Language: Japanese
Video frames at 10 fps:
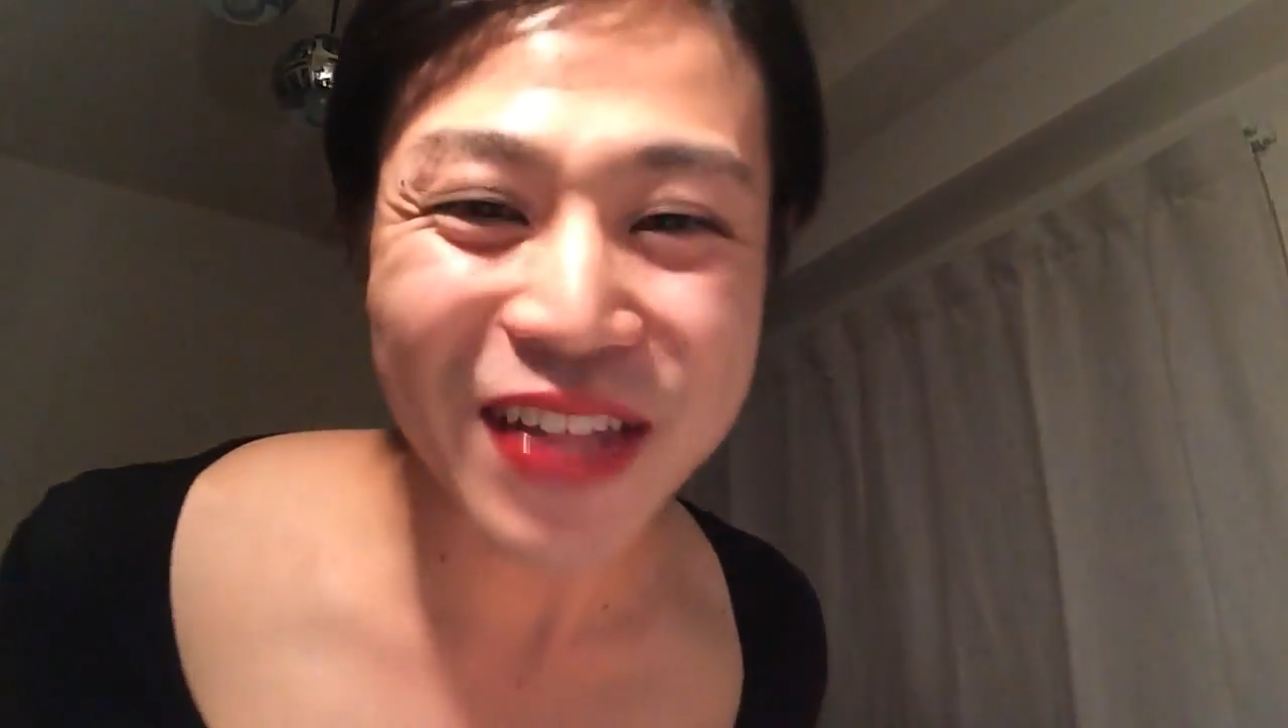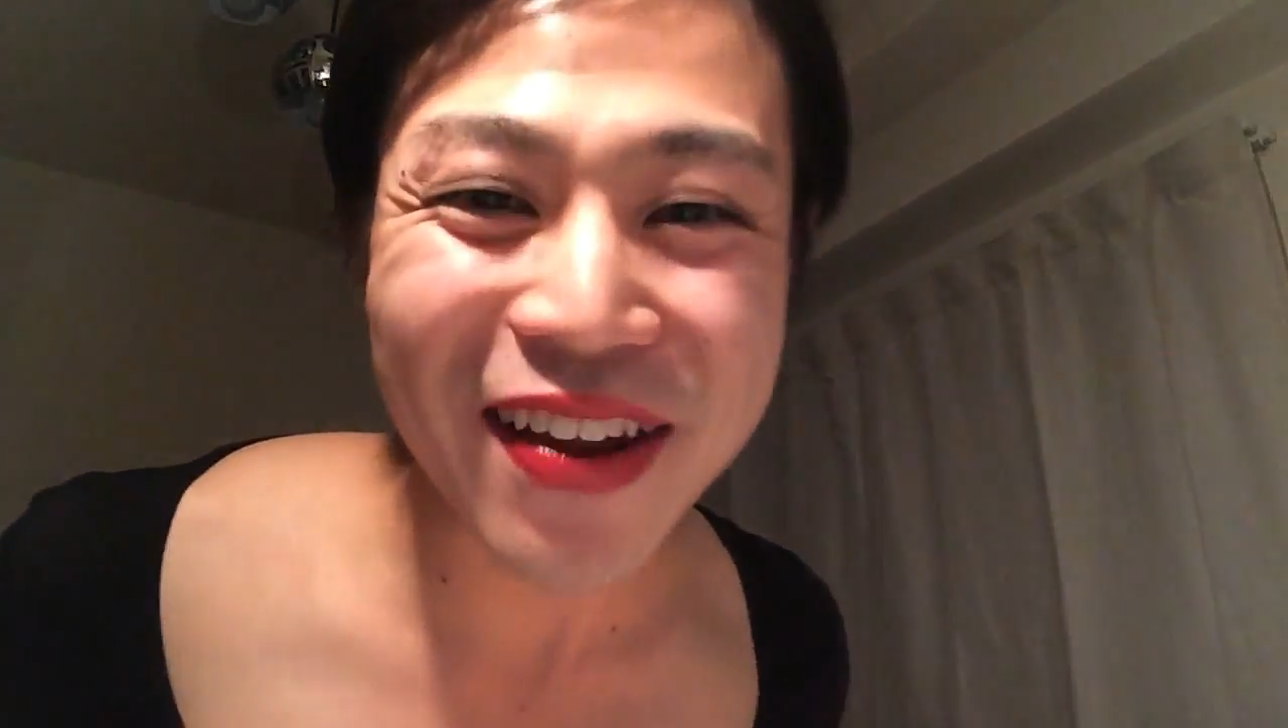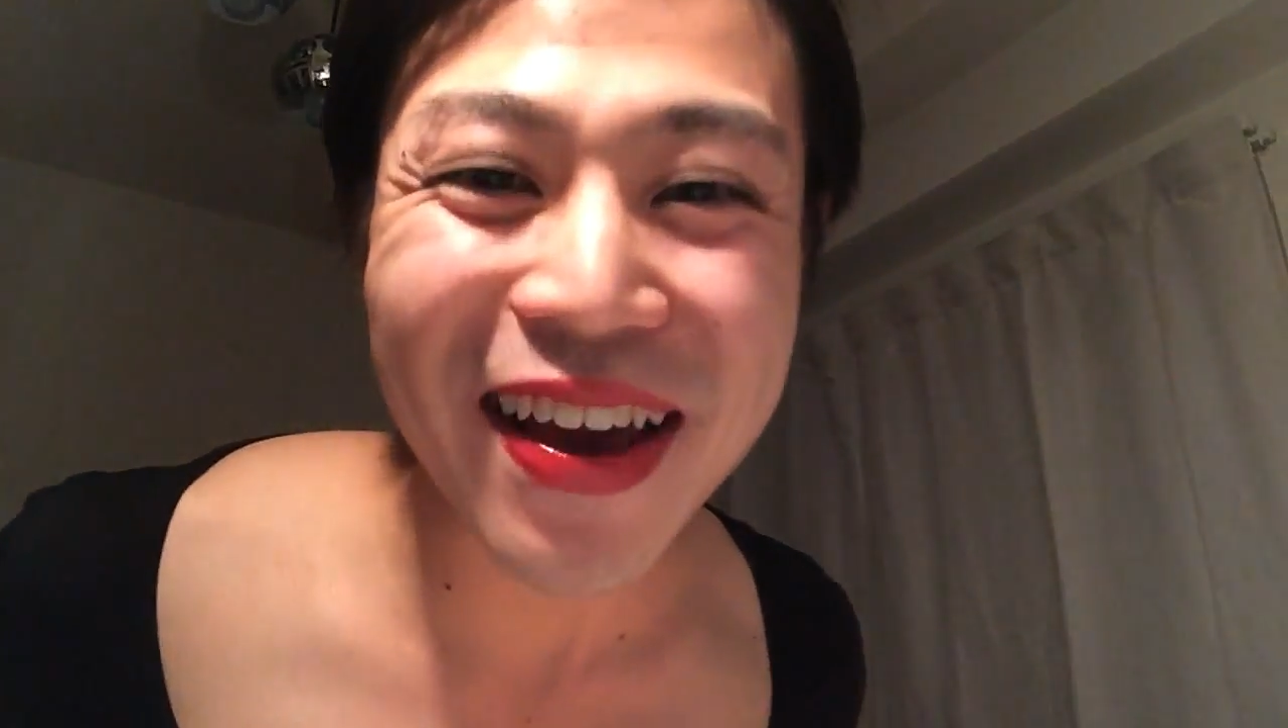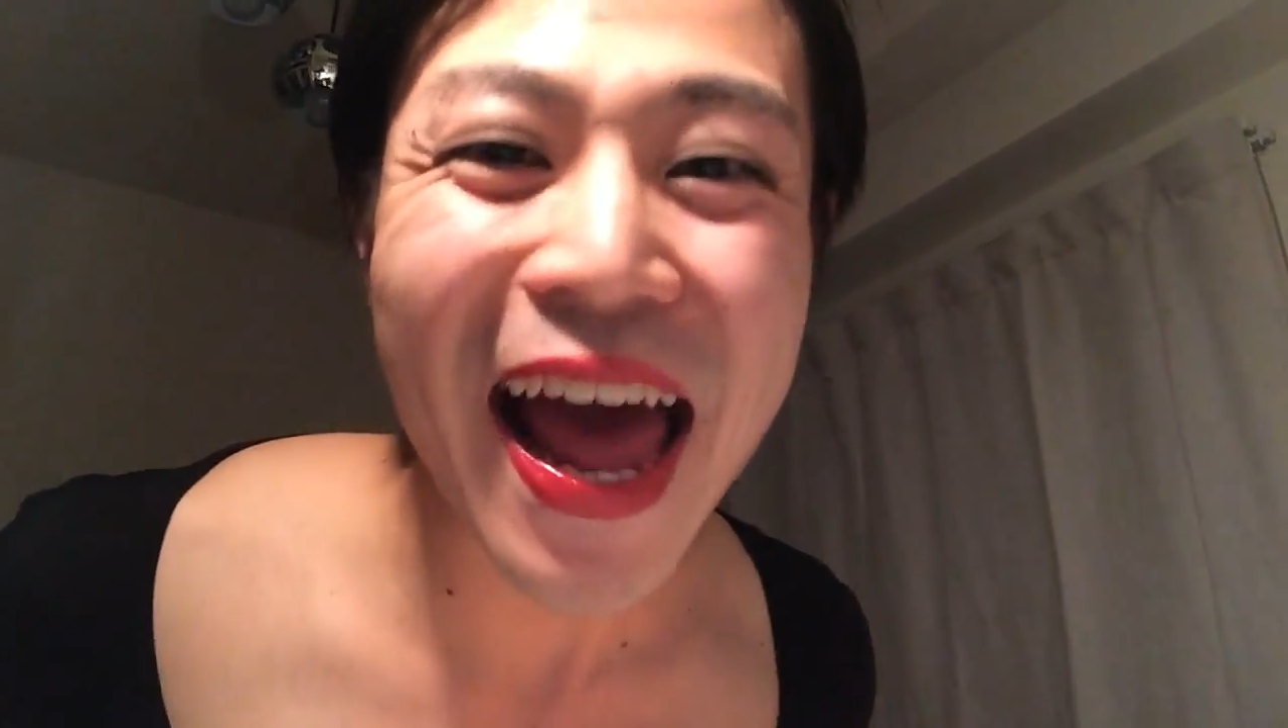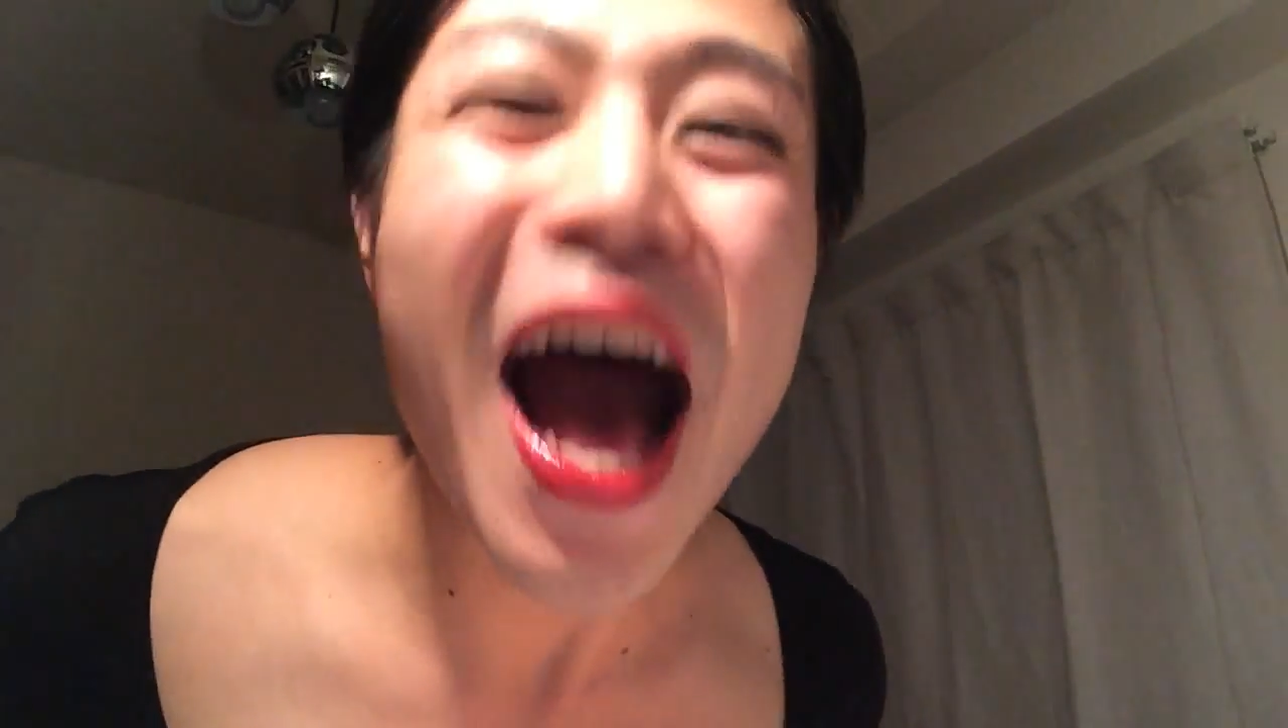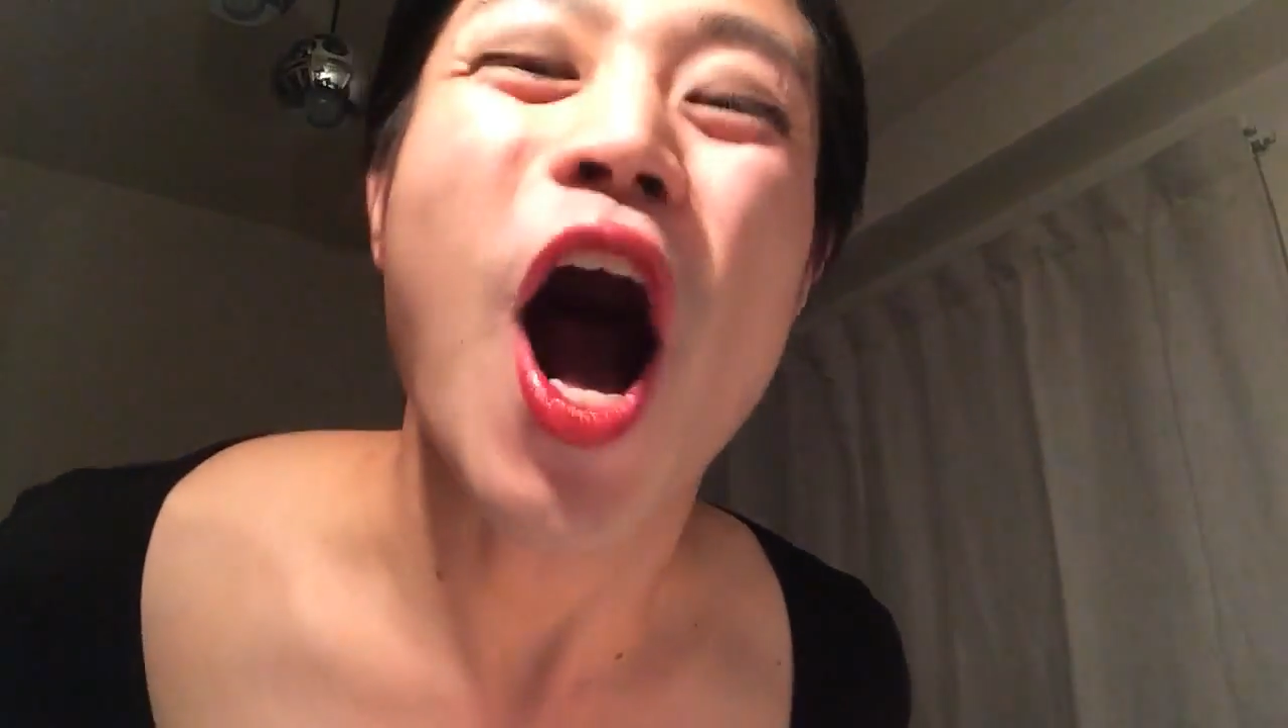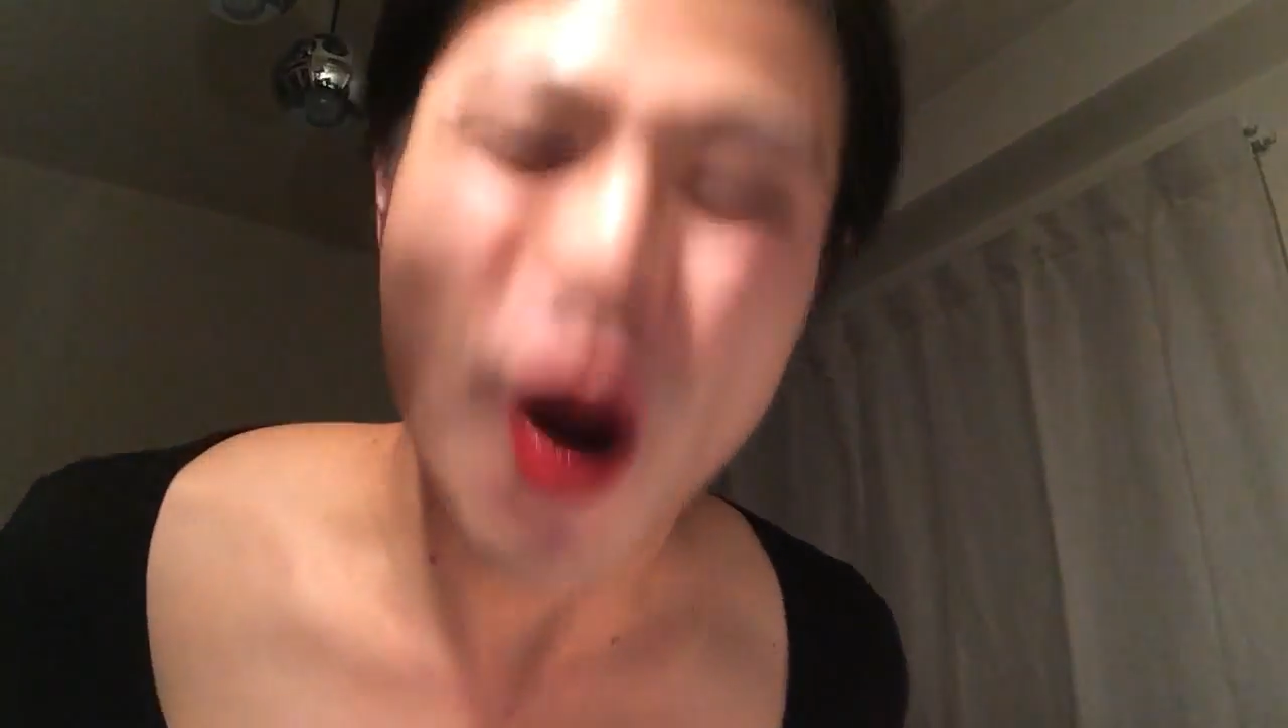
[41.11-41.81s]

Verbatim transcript: く出るから